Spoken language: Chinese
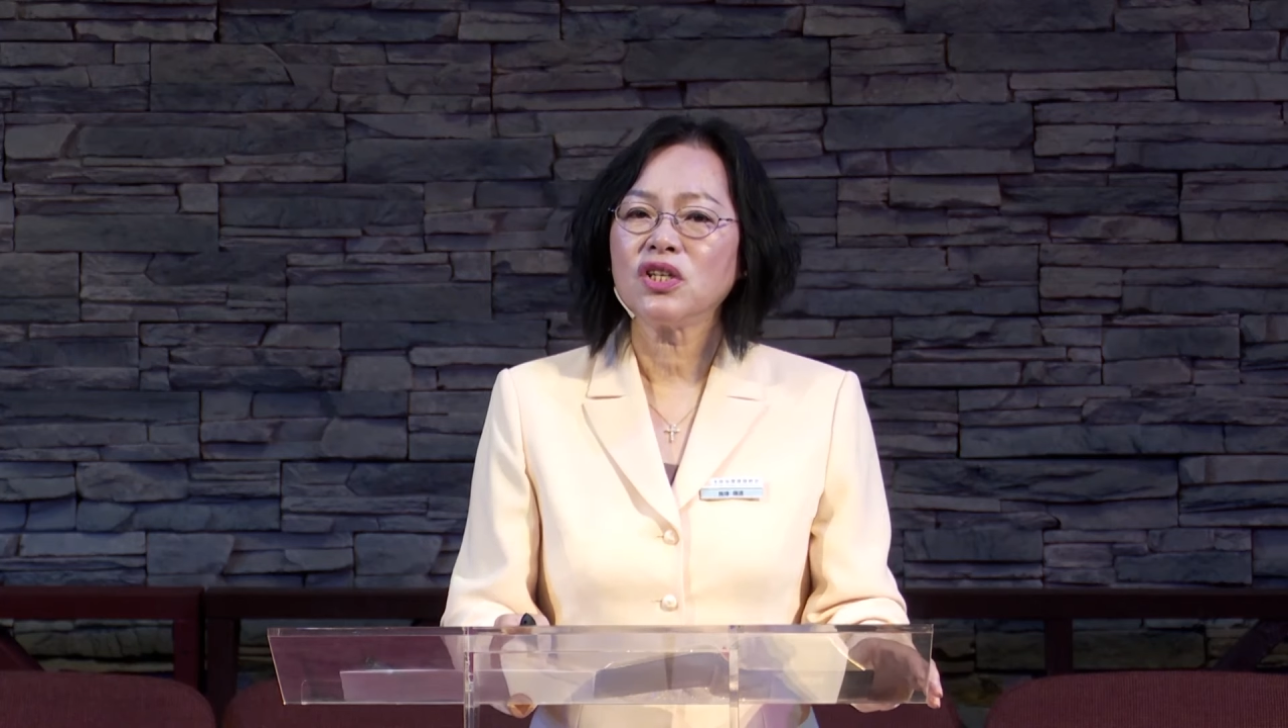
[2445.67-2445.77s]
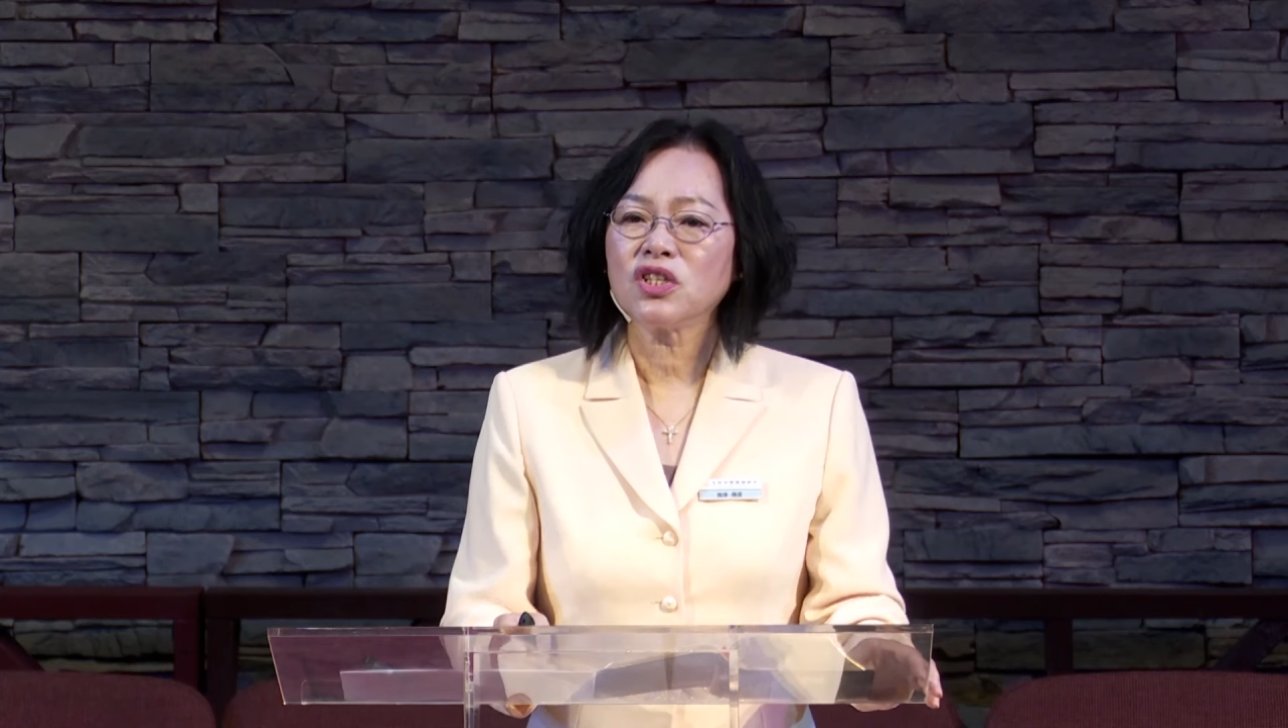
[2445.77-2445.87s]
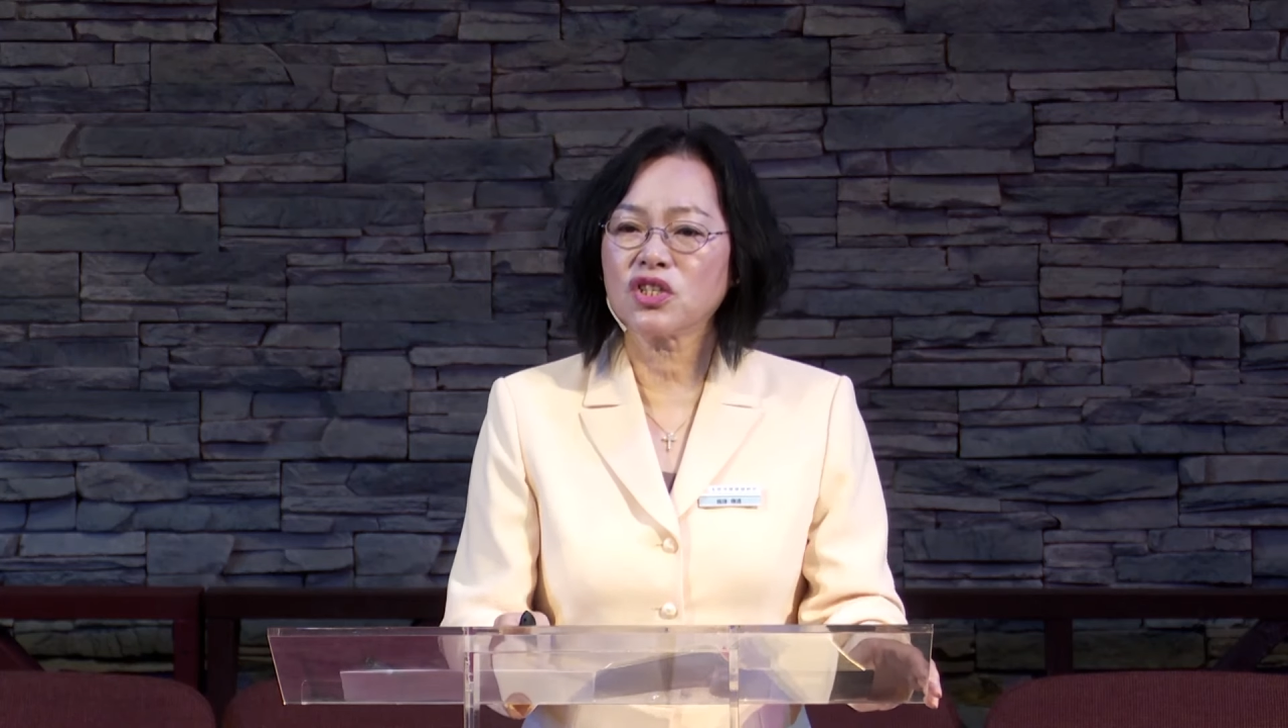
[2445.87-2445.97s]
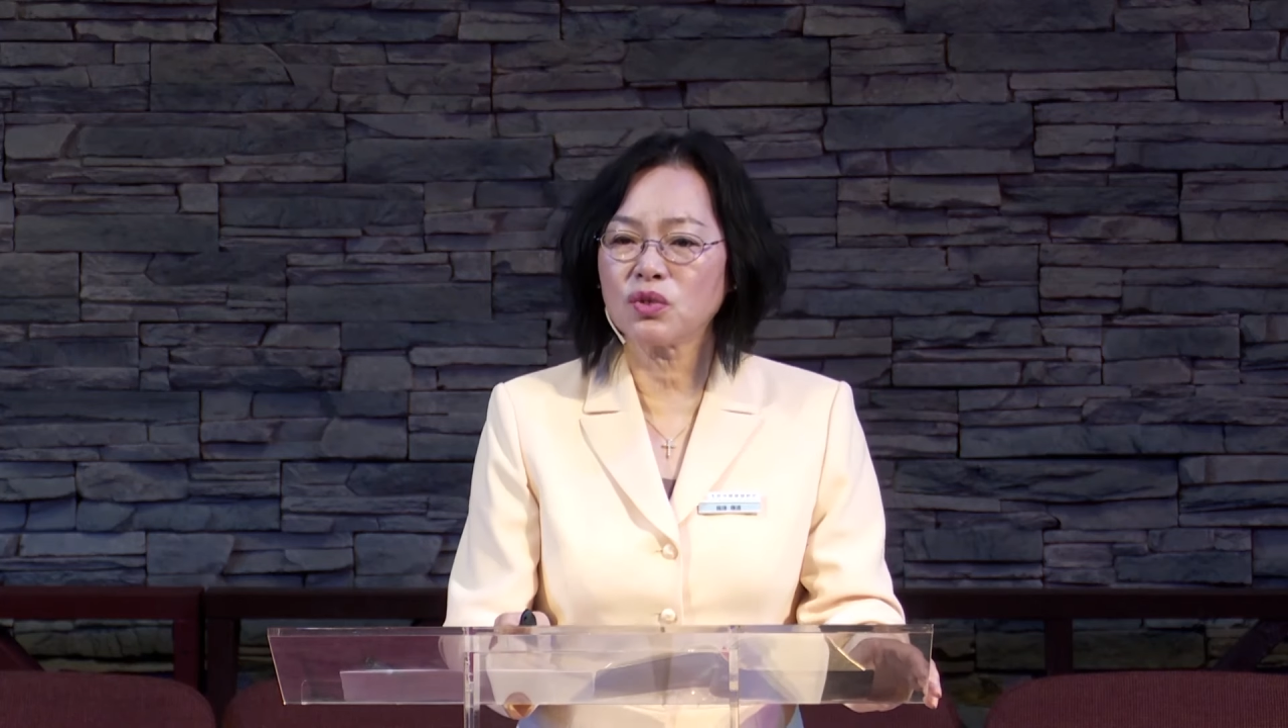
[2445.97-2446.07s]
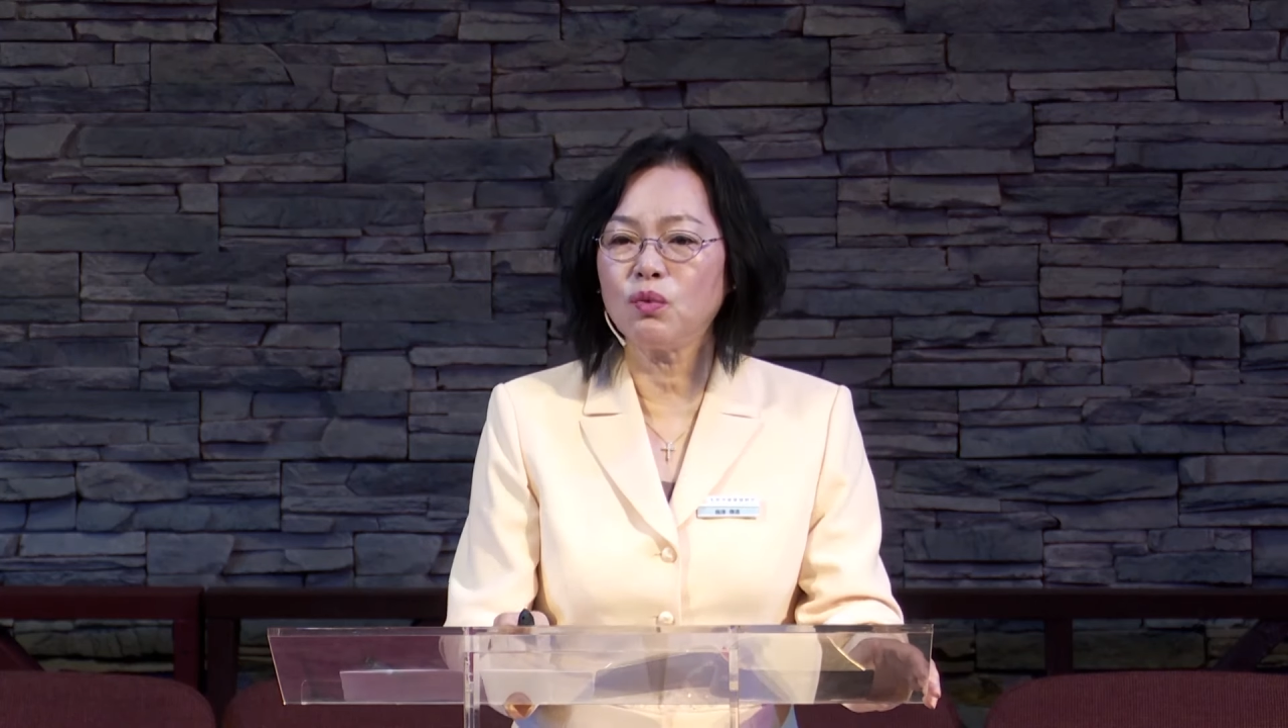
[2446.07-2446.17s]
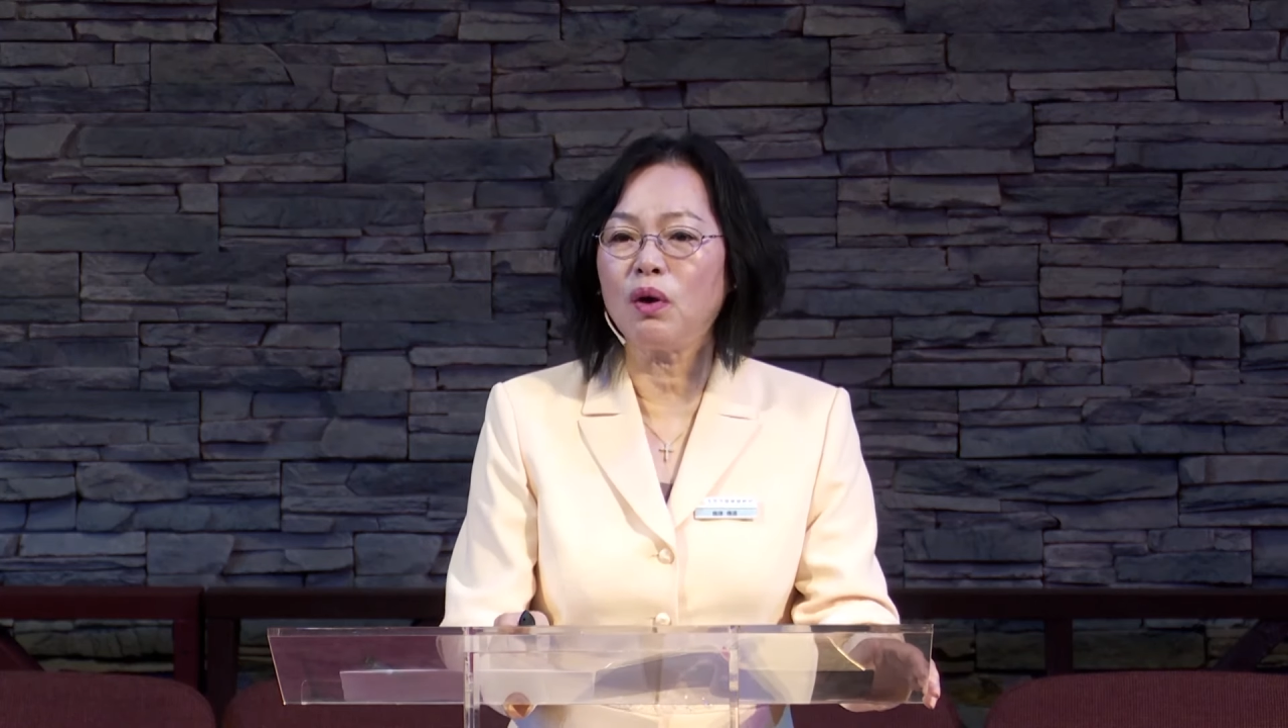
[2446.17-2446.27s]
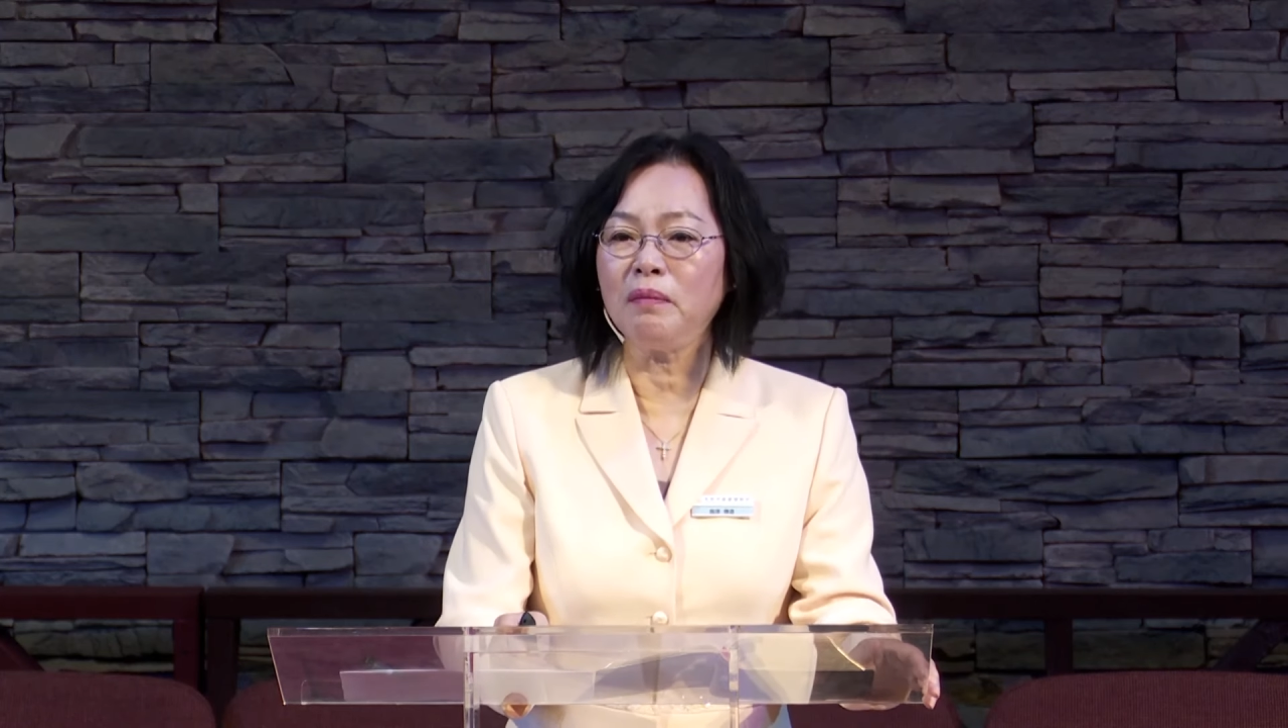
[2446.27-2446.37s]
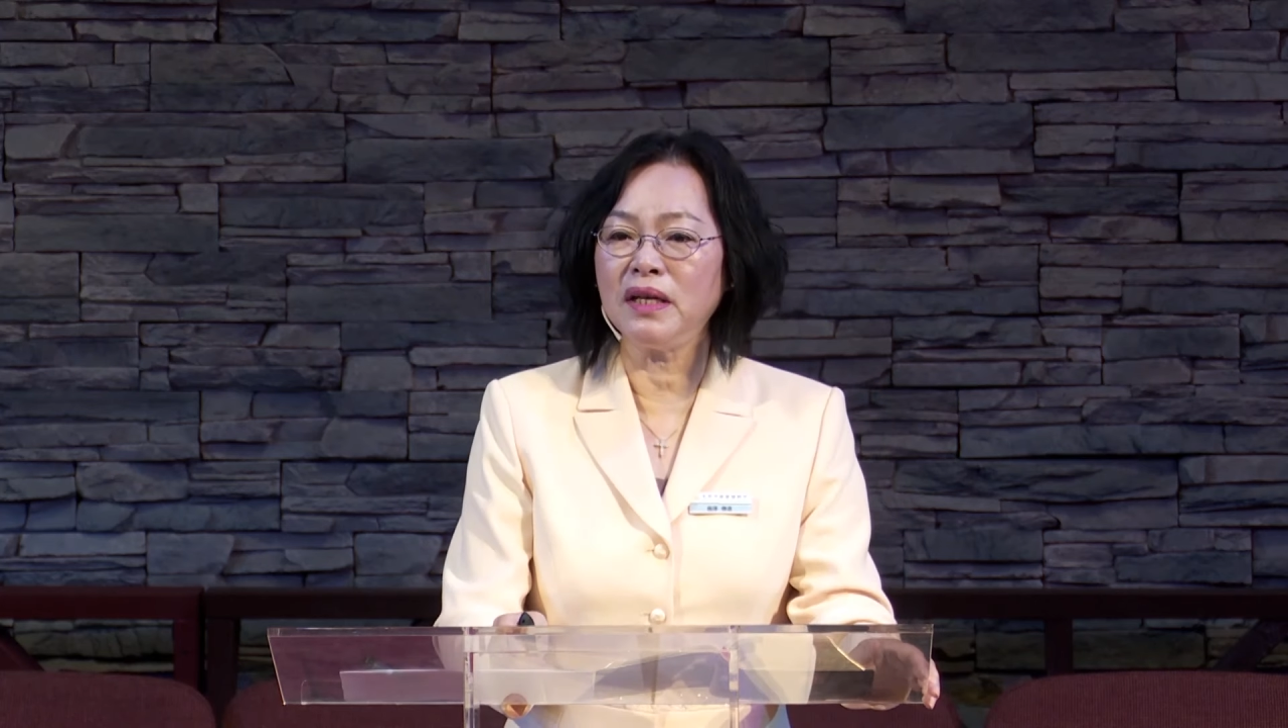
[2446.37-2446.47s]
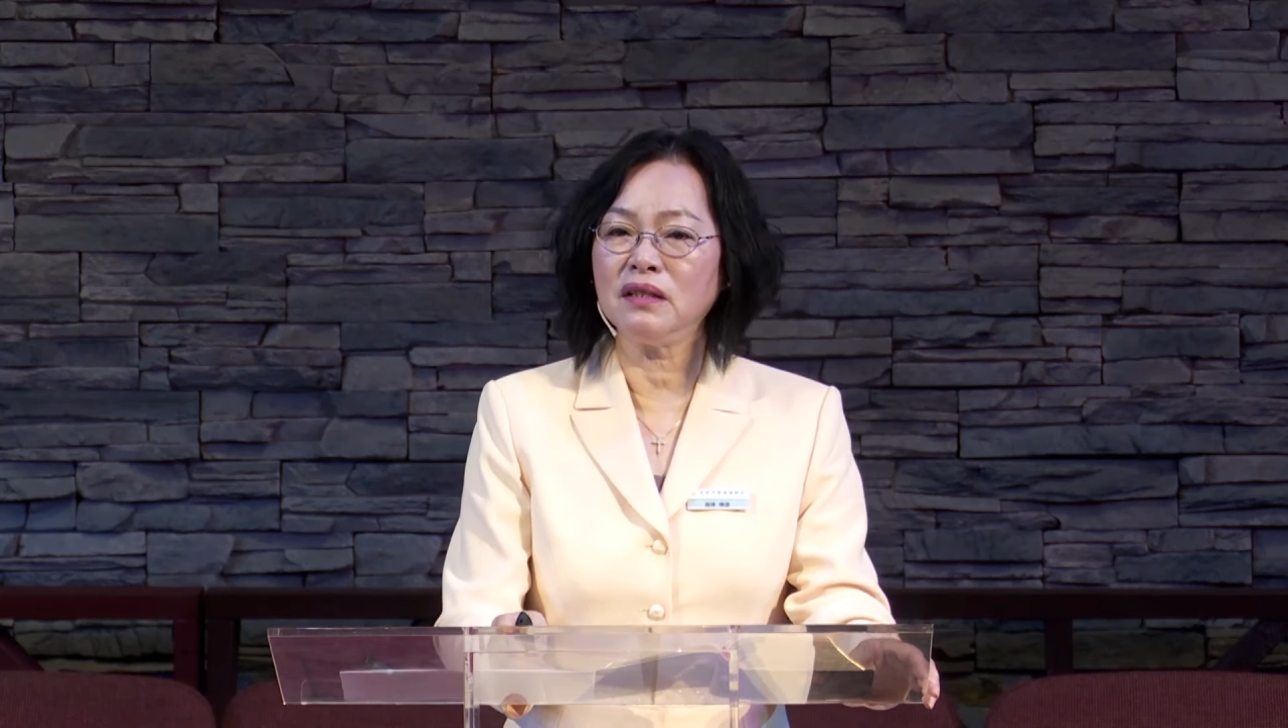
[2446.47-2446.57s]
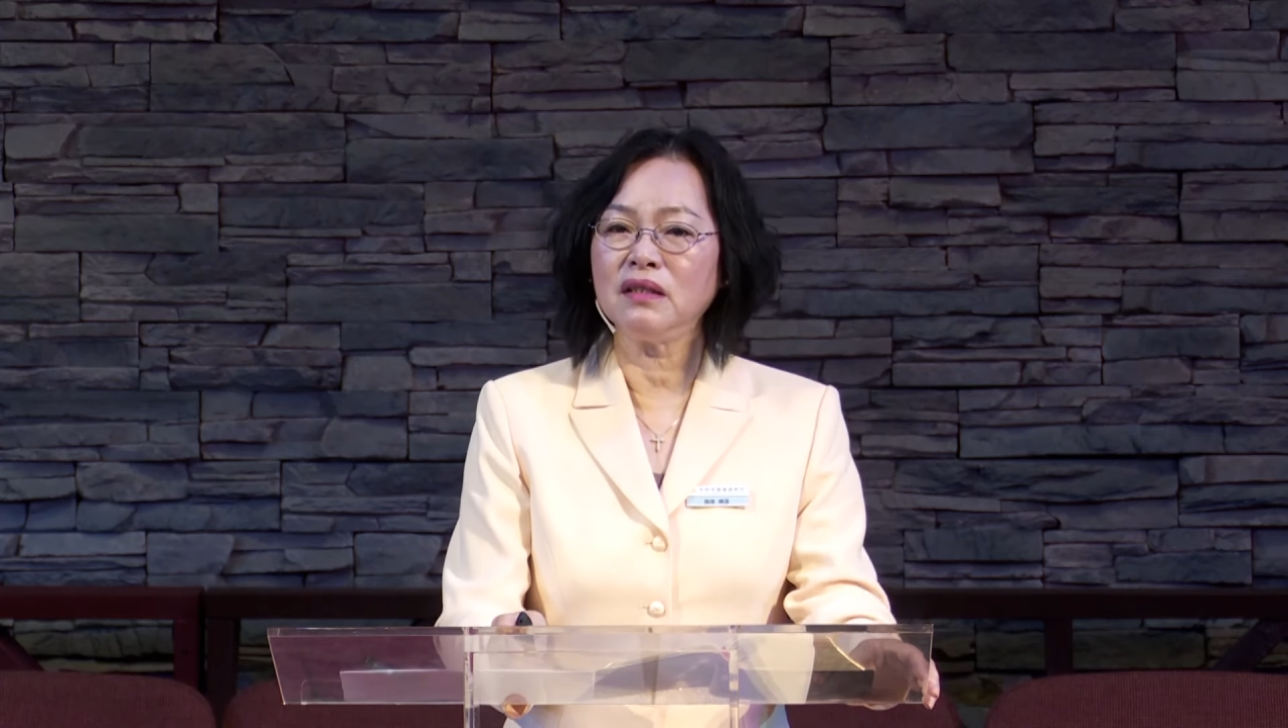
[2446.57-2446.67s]
是我
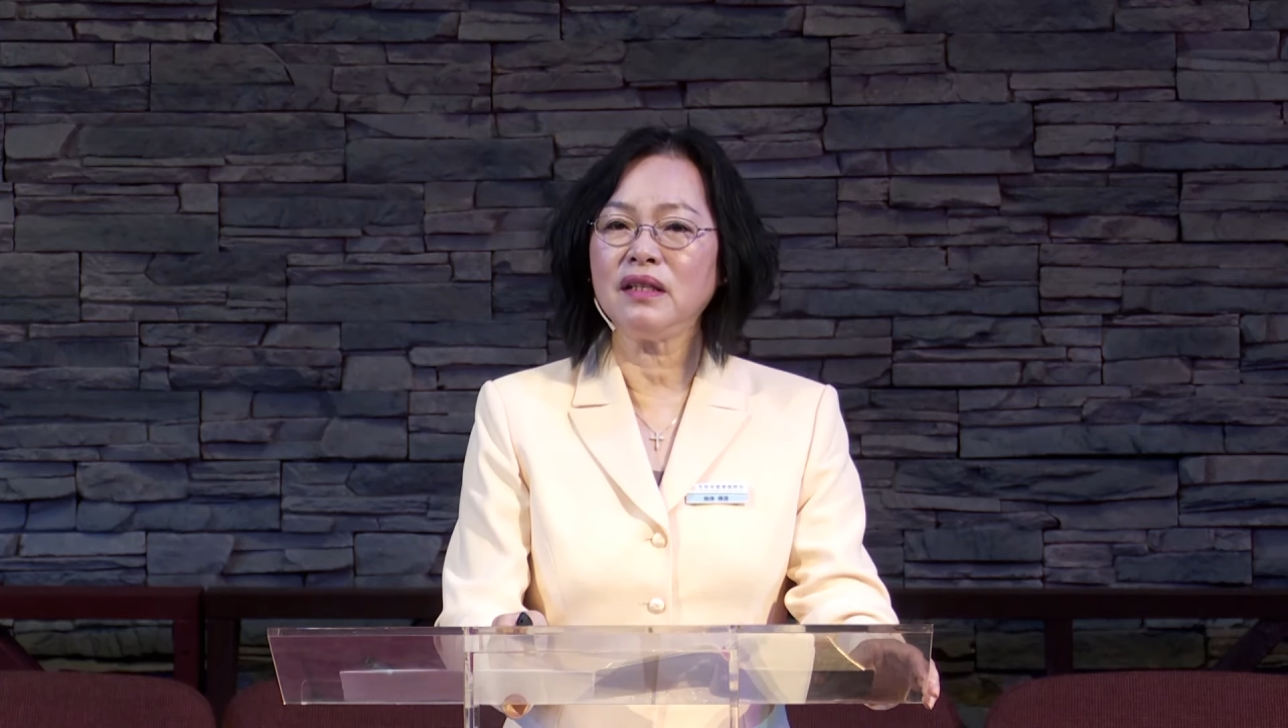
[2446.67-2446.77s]
们